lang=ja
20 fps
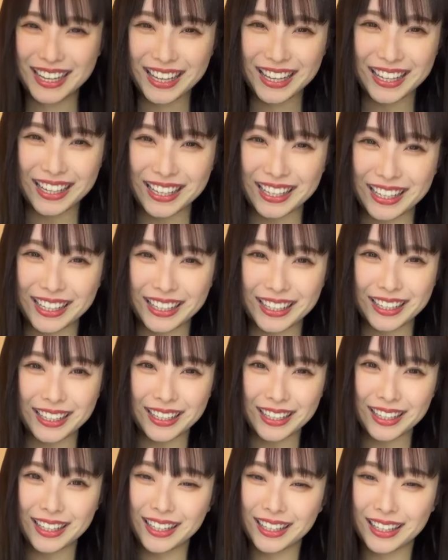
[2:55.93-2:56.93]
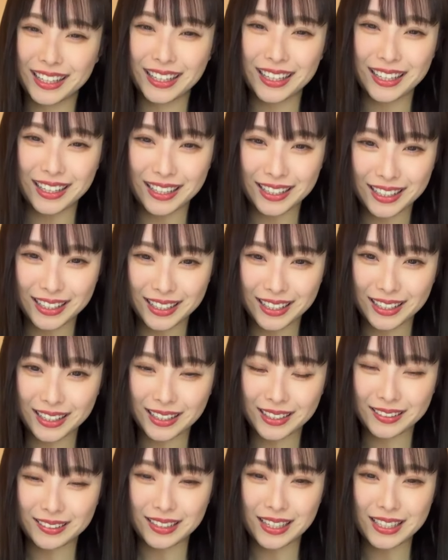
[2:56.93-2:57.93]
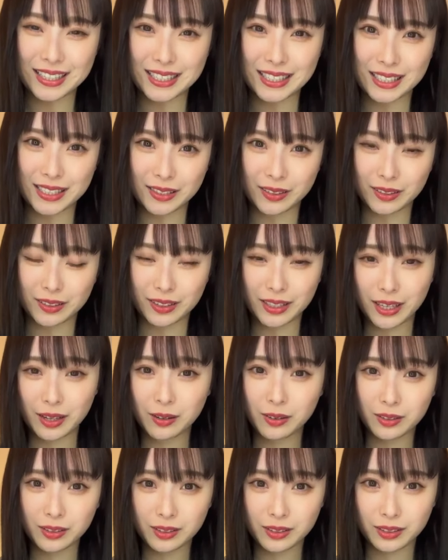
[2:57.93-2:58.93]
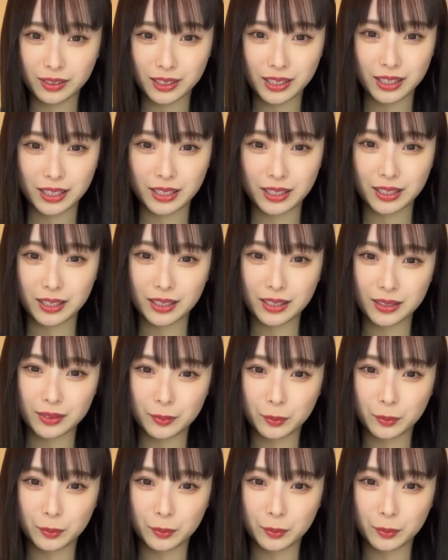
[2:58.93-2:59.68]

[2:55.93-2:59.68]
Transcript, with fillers: ぜひ嬉しいよいや本当に